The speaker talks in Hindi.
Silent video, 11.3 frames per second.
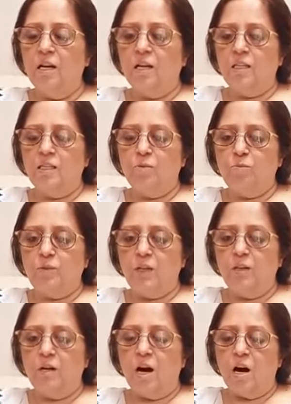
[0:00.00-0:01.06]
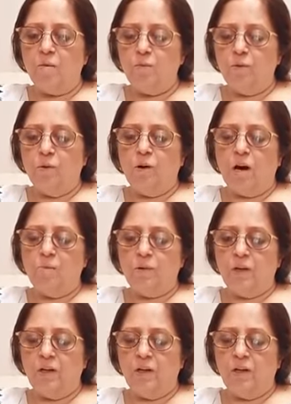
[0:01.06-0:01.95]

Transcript: कि जब तक आप लोग आपके